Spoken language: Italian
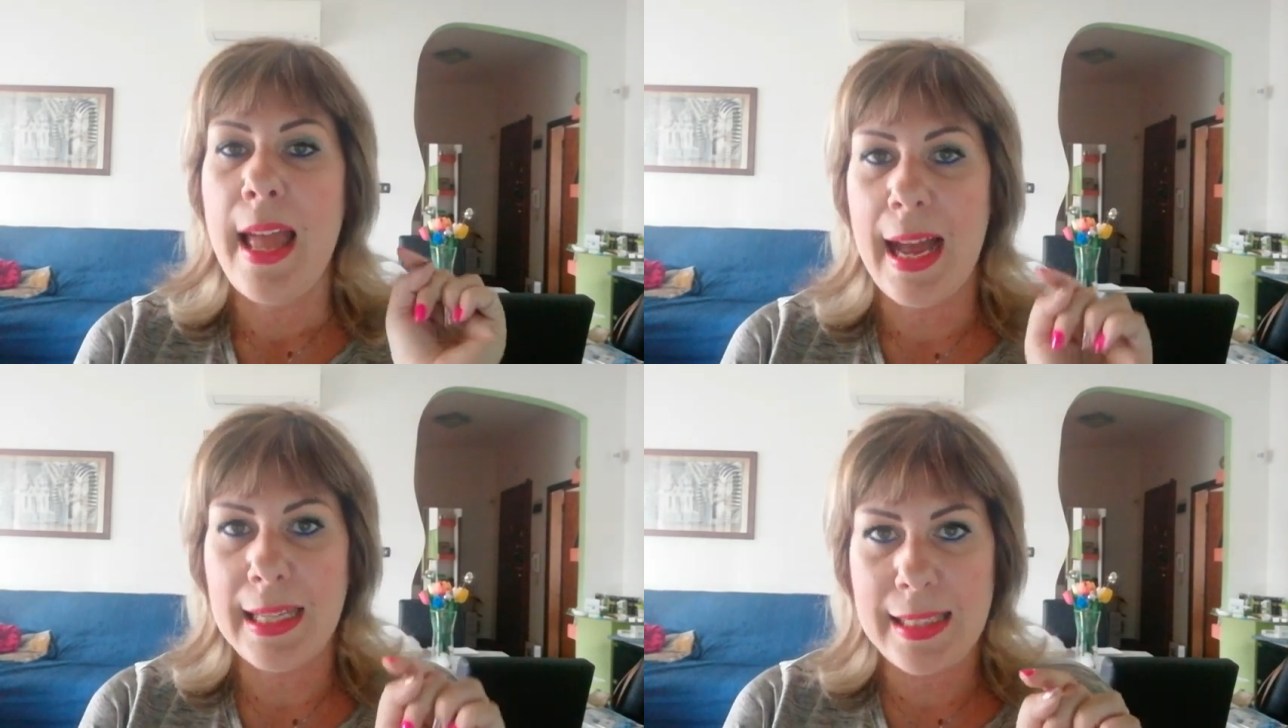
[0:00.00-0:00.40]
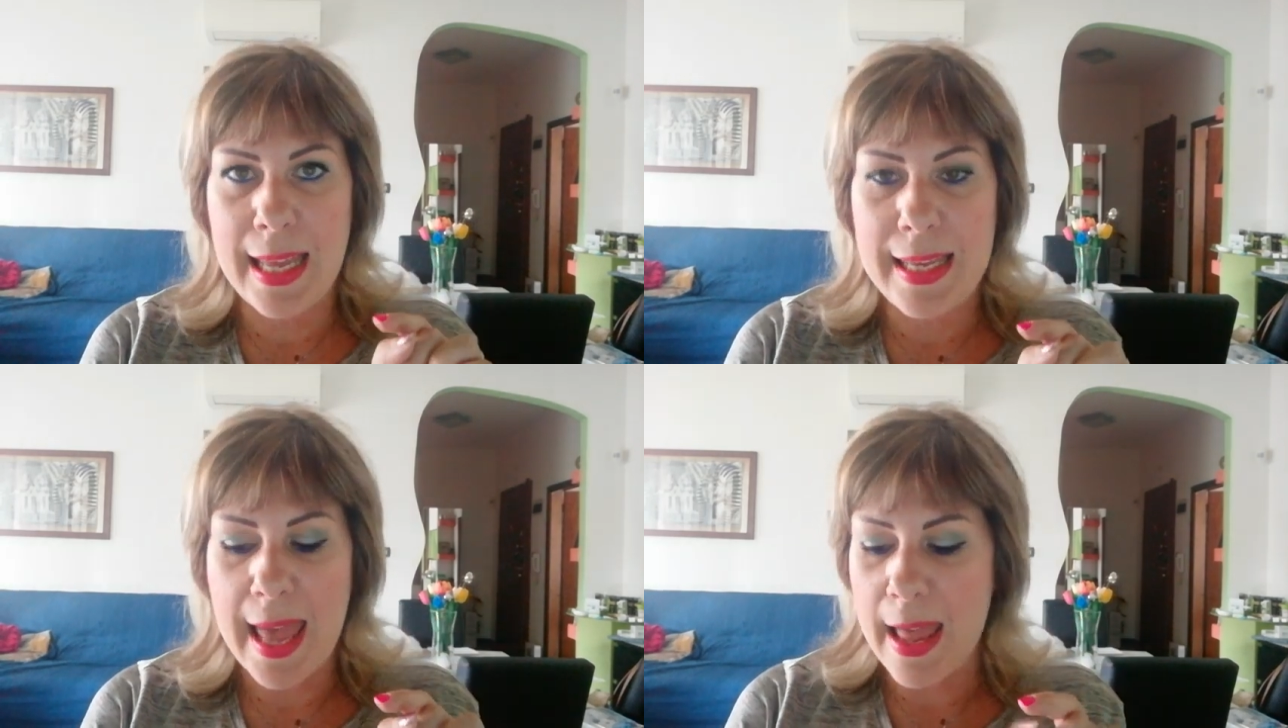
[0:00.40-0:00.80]
a
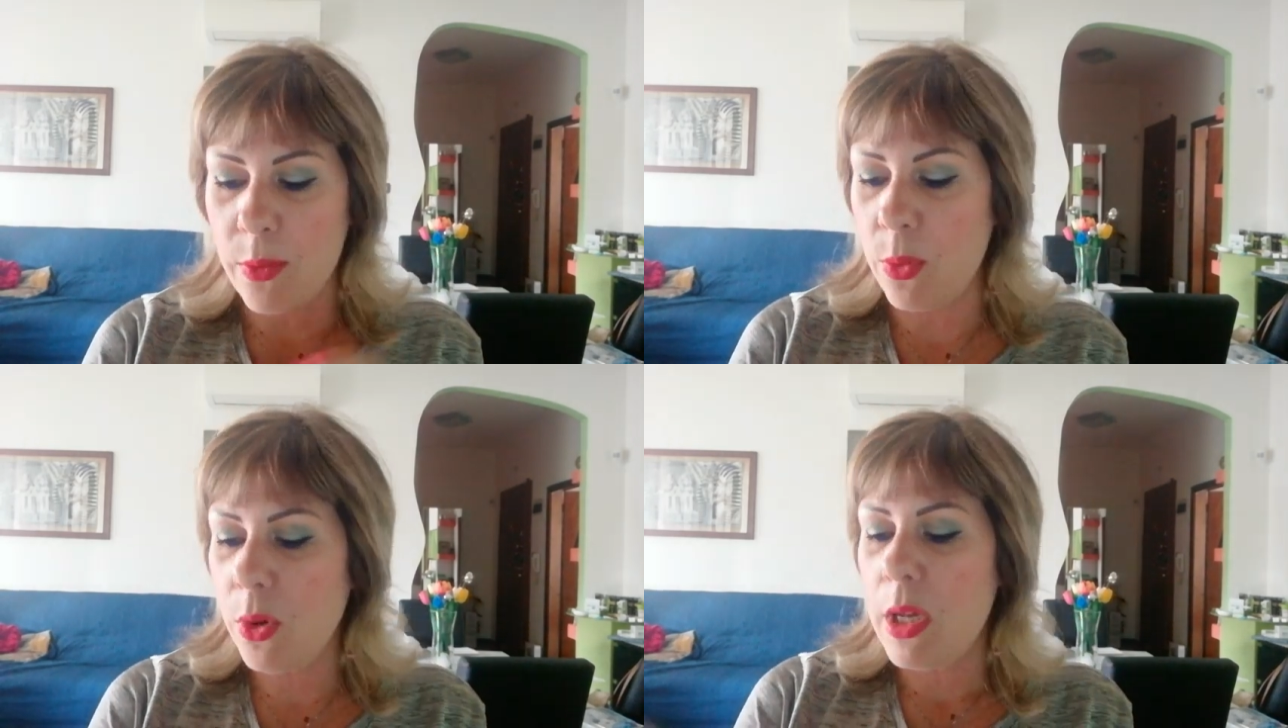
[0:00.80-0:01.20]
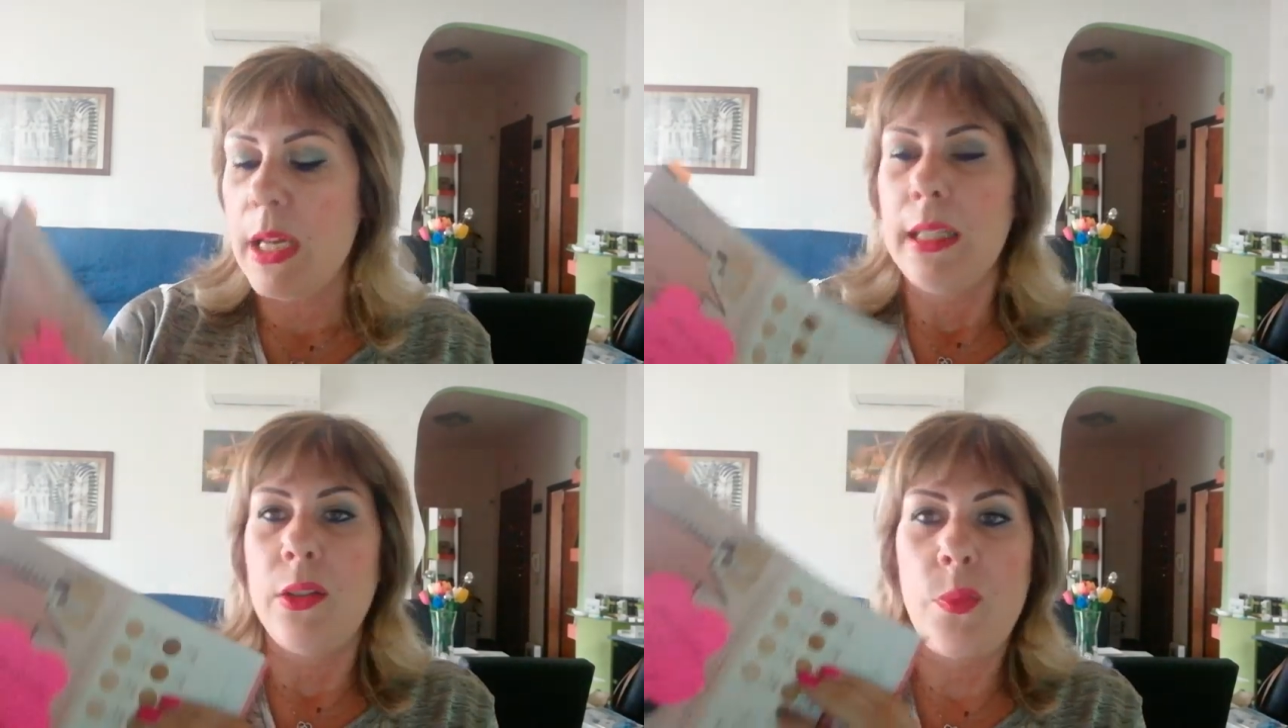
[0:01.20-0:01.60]
6 euro,
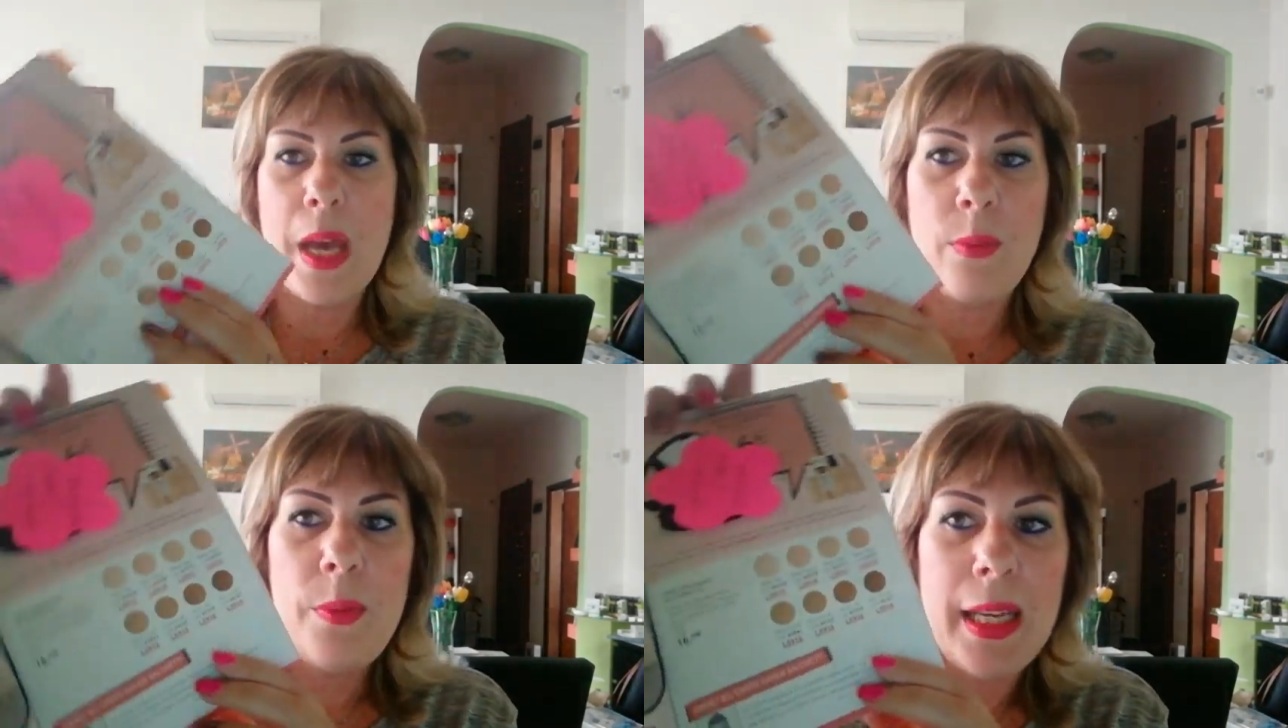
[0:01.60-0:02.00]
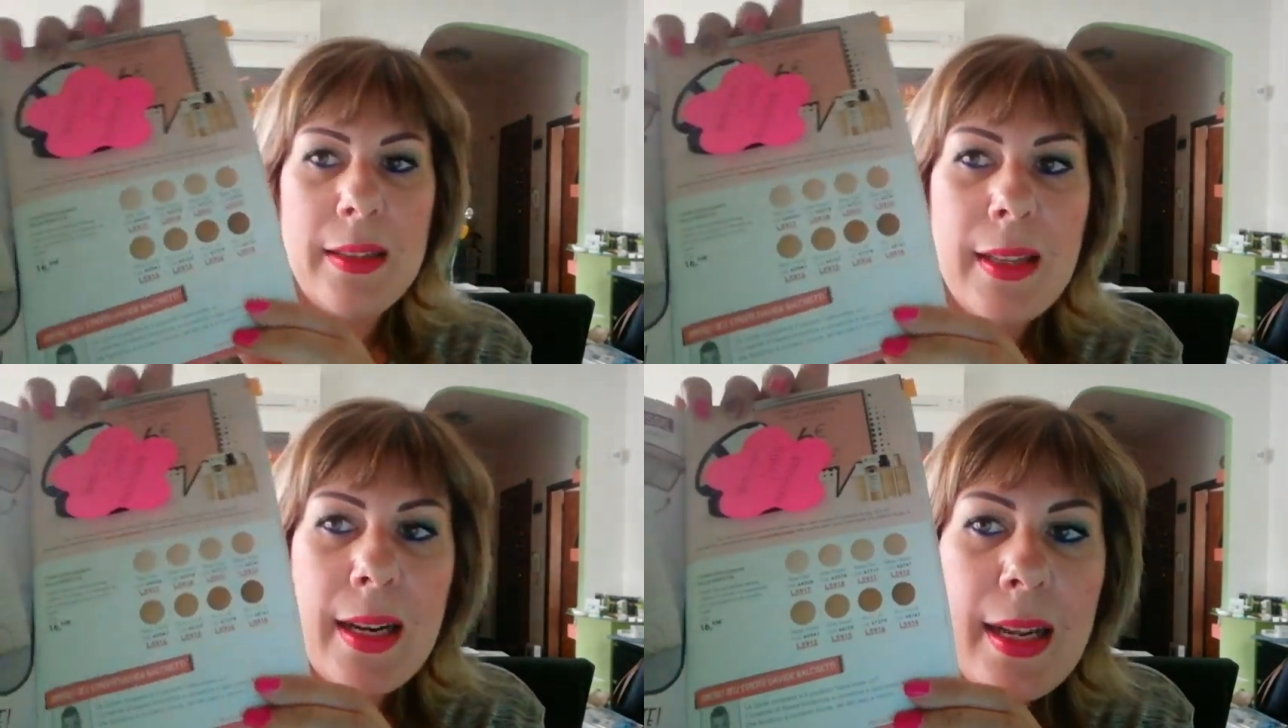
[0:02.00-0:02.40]
dobbiamo
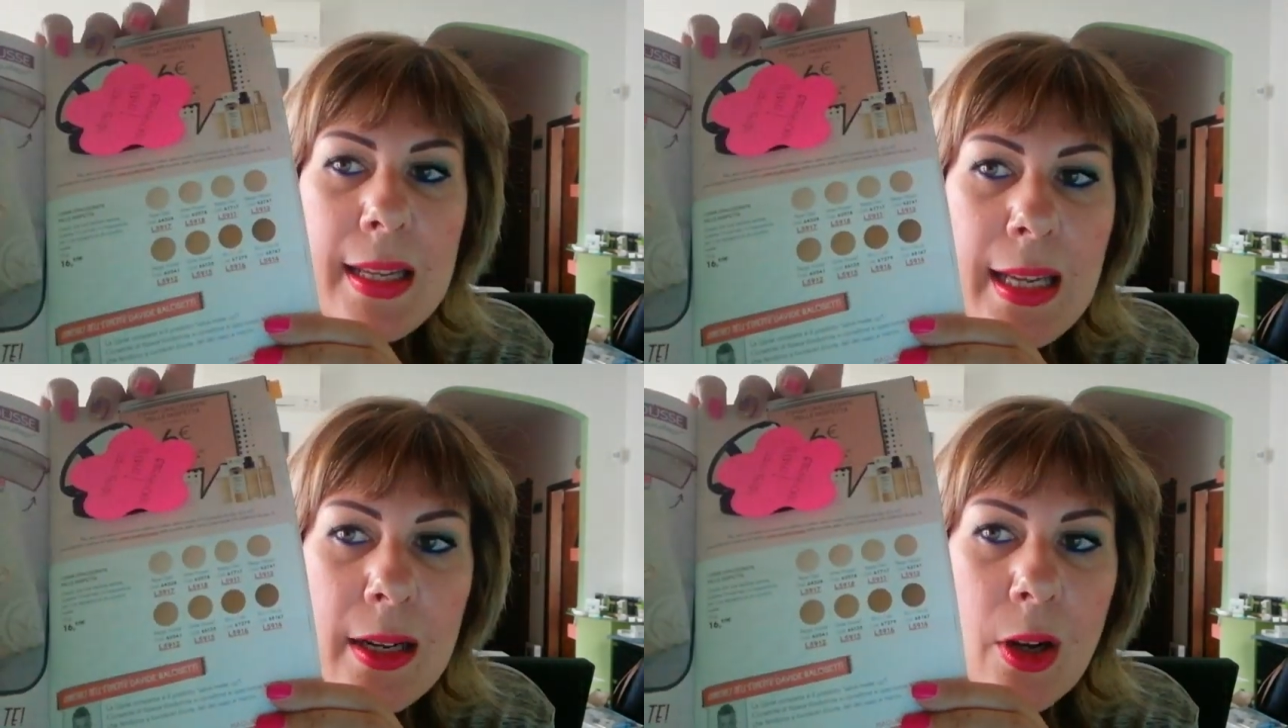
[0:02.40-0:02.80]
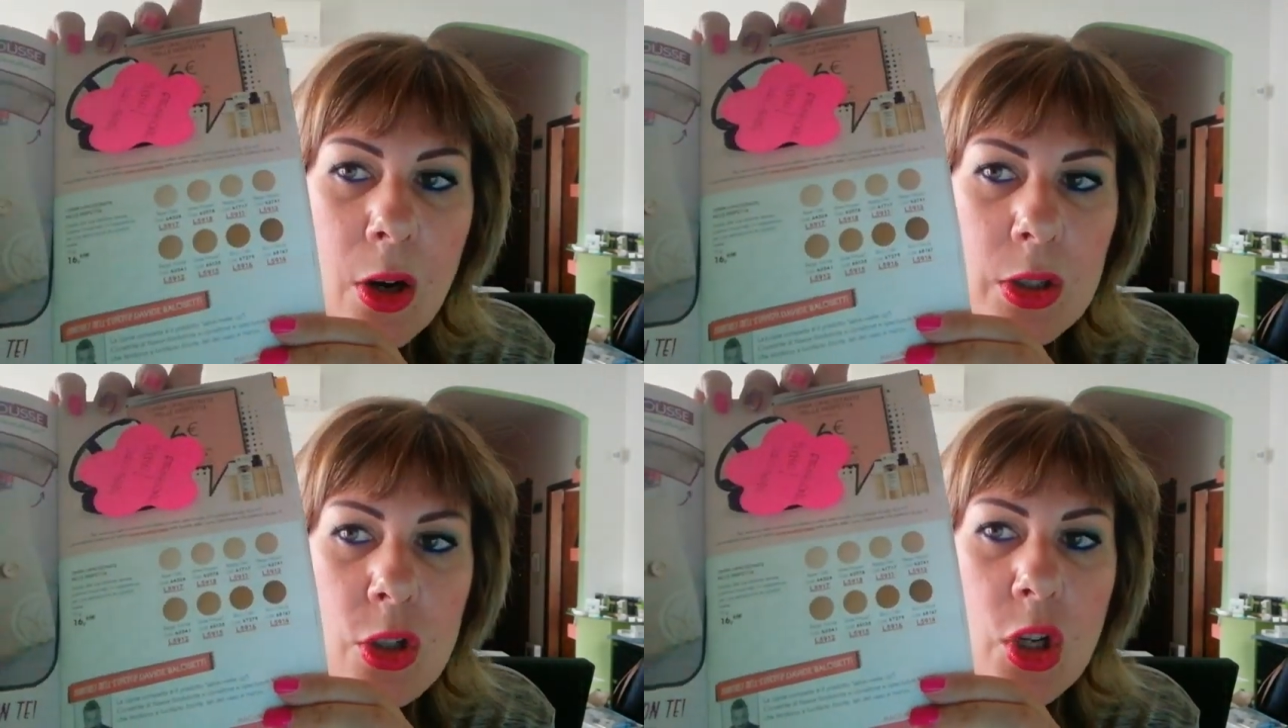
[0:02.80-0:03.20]
mettere il
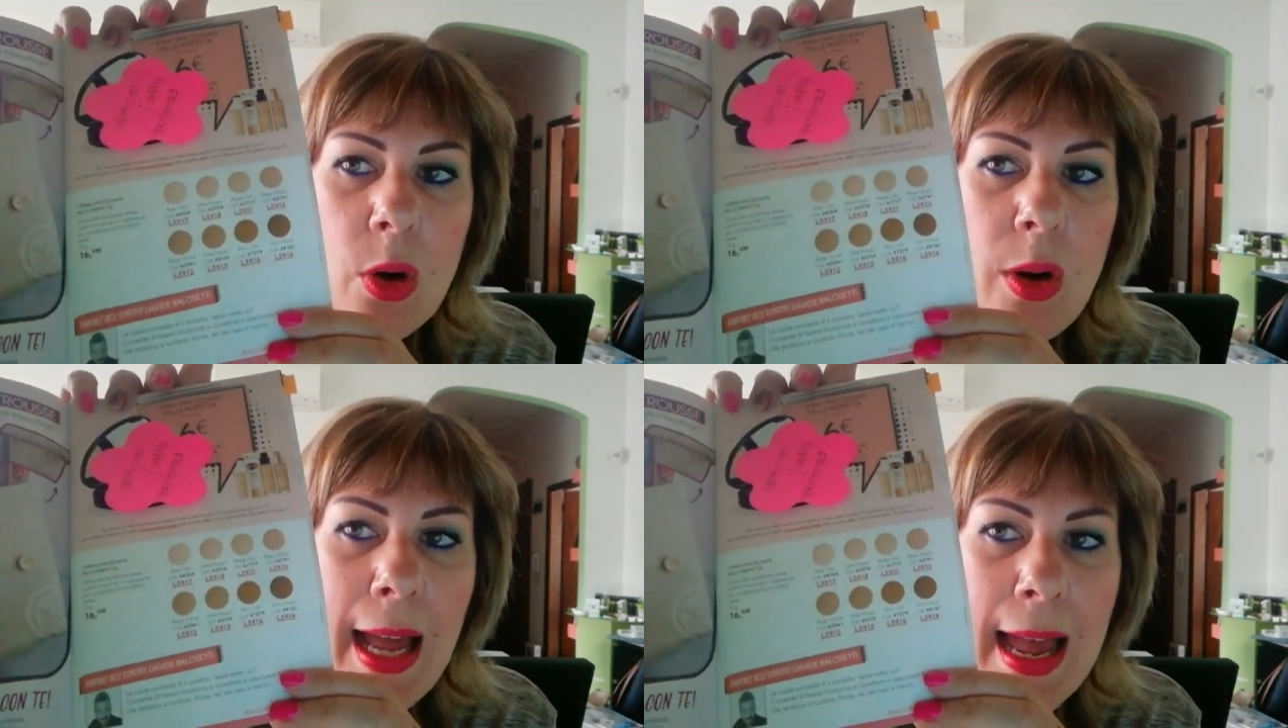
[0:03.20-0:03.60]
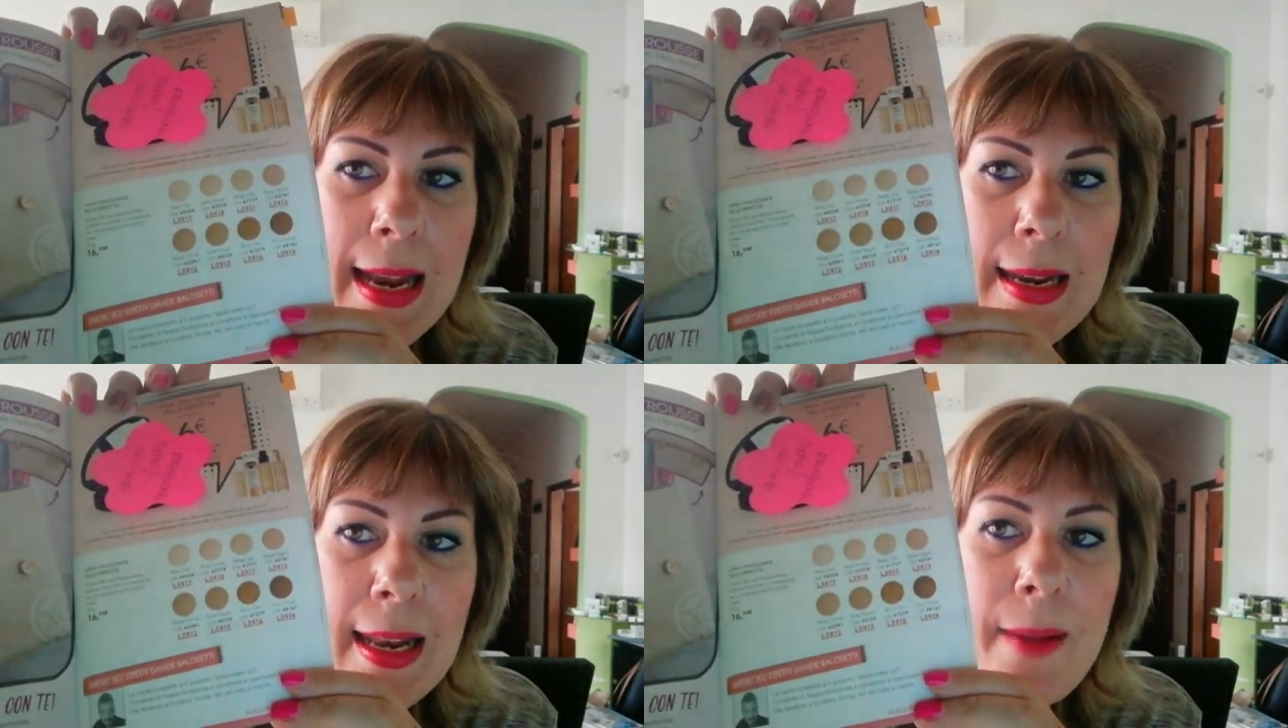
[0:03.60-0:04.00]
codice con la
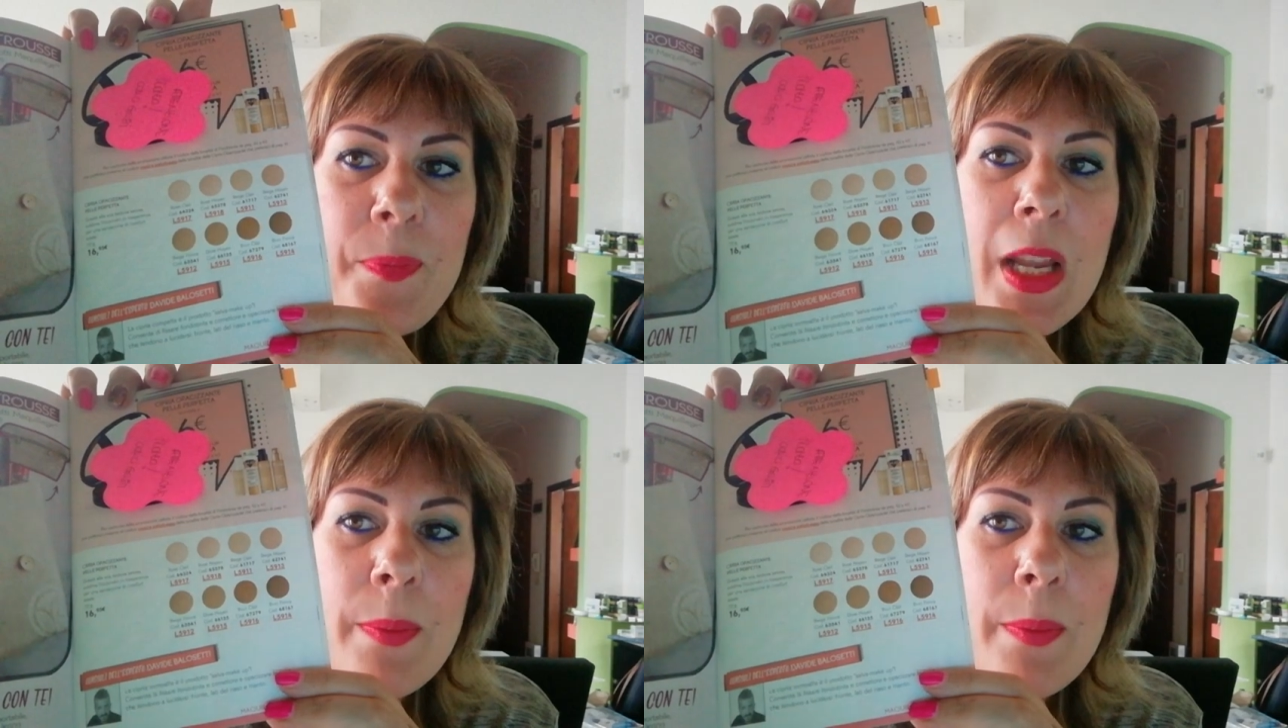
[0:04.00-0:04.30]
L